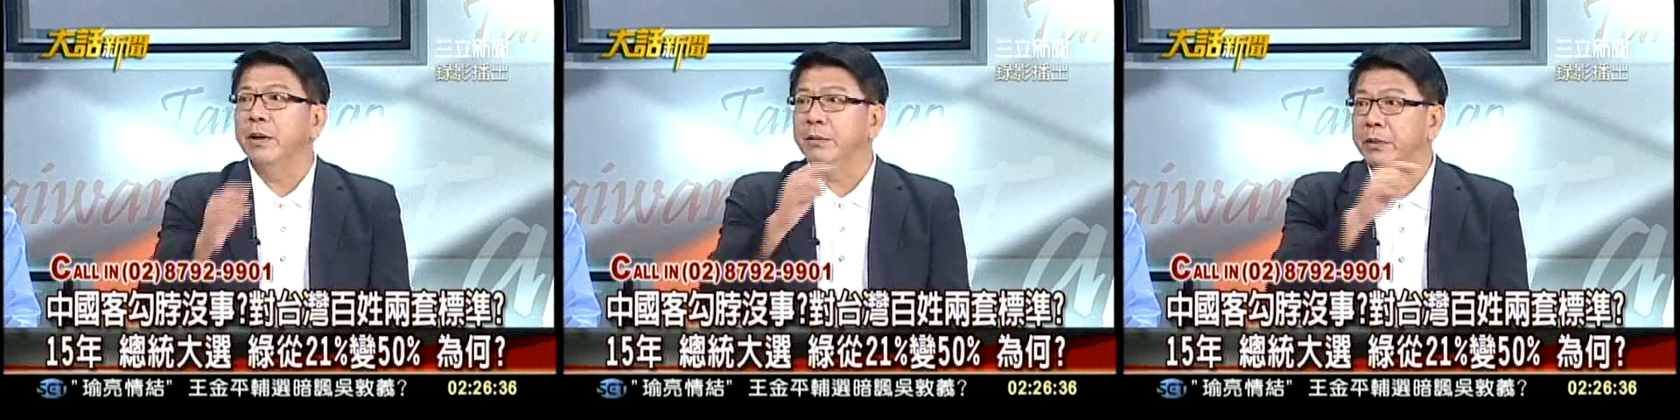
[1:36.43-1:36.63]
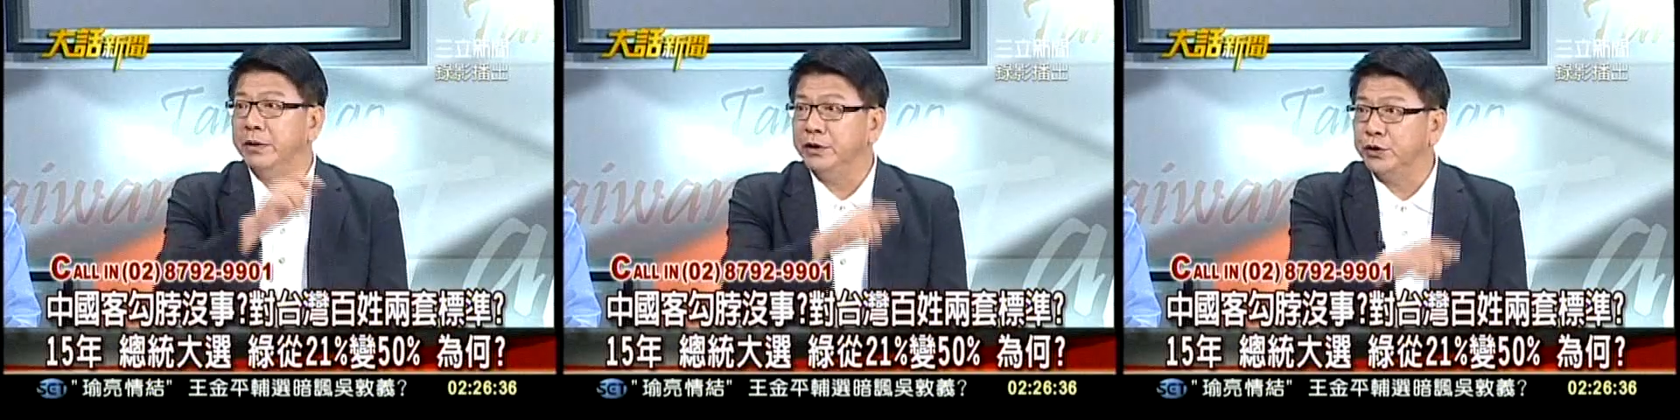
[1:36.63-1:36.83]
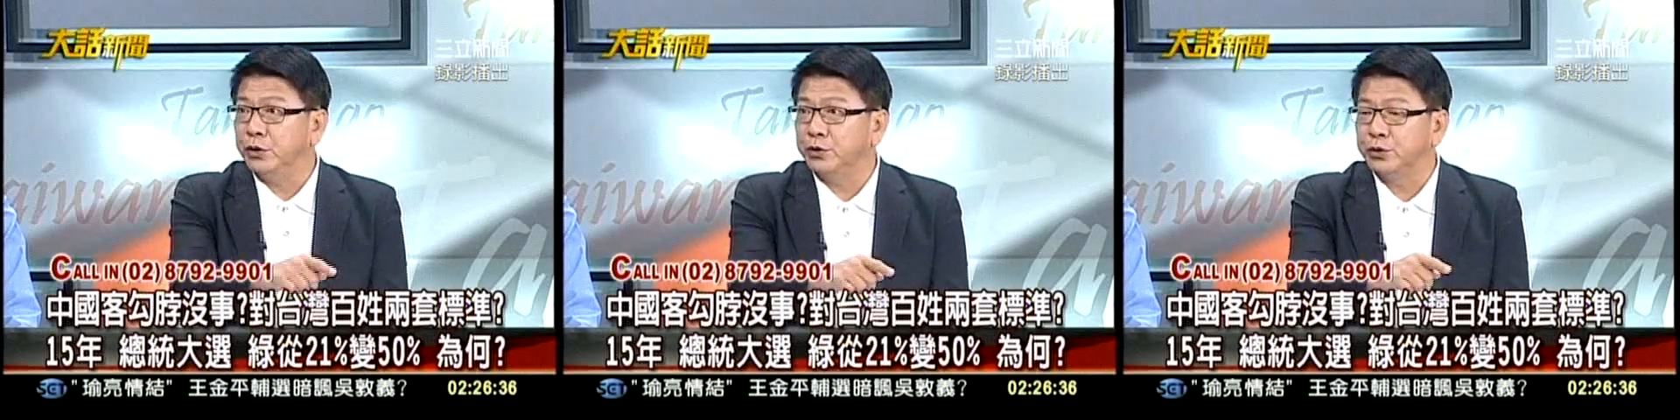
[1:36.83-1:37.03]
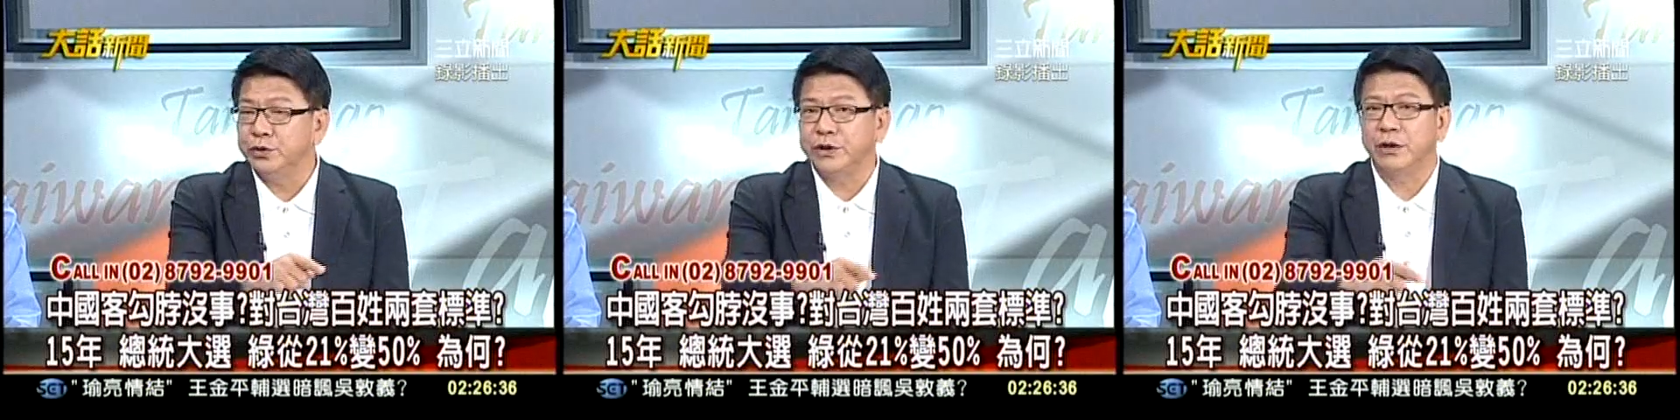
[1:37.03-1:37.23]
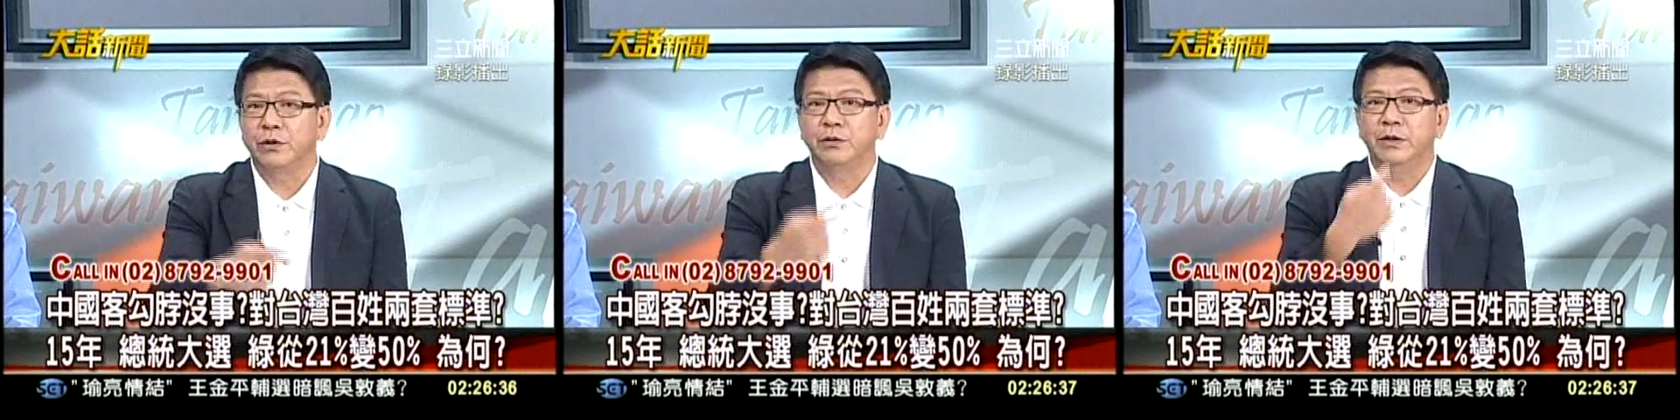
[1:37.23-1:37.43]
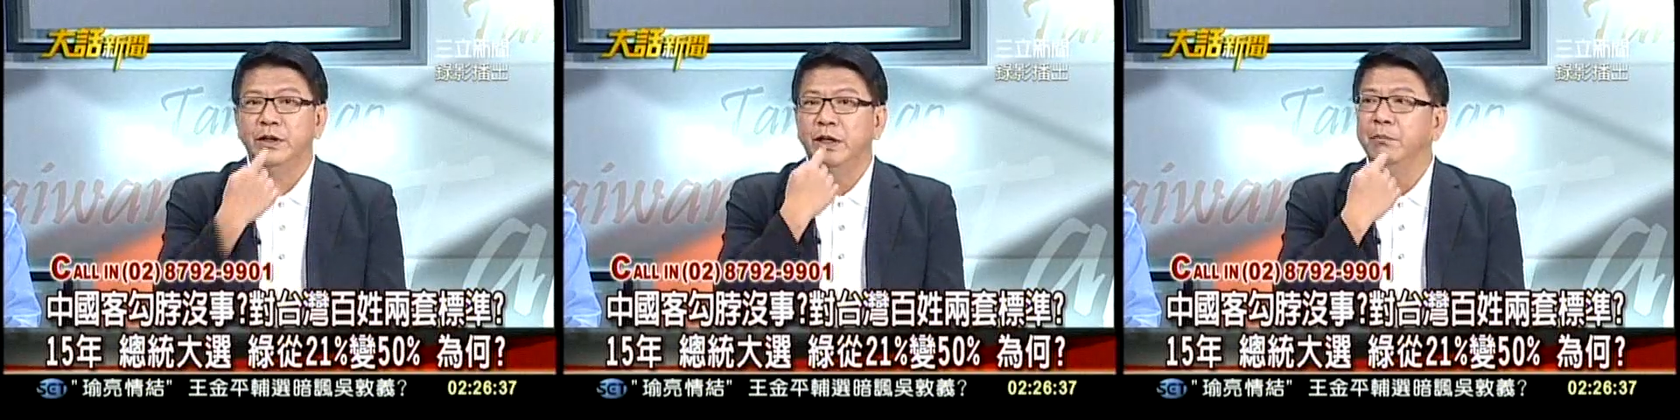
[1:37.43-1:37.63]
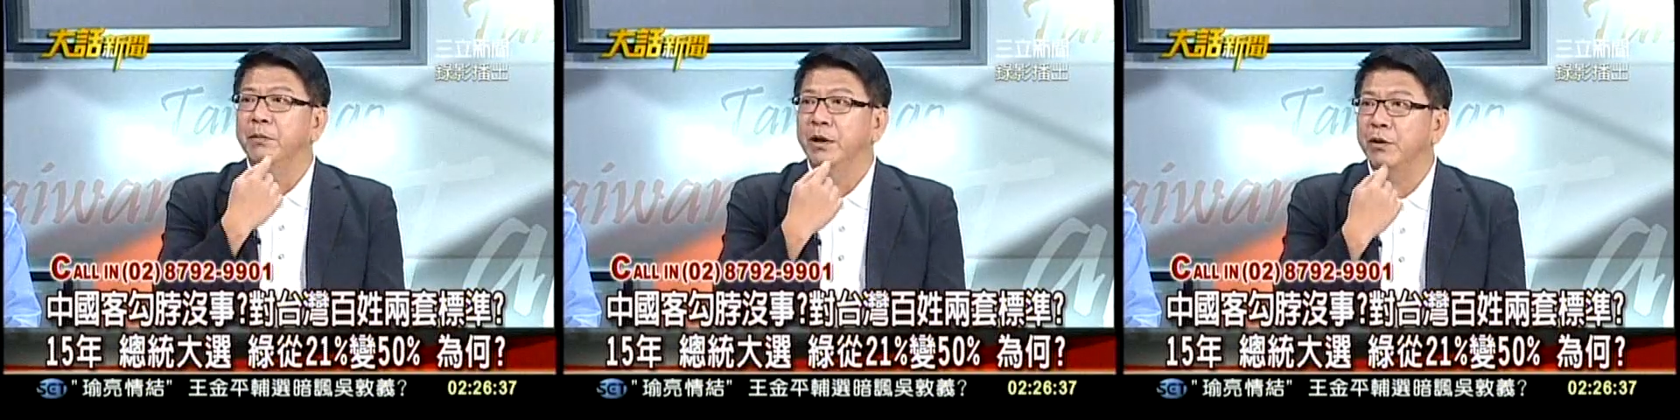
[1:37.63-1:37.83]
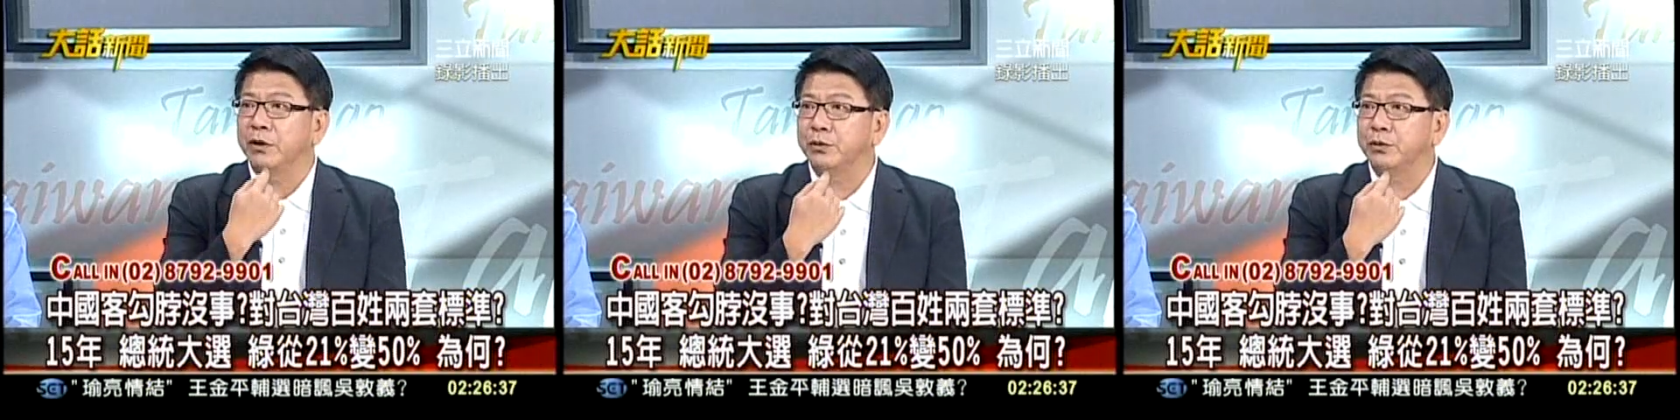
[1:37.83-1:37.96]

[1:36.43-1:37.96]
美兵运动都小，佫连美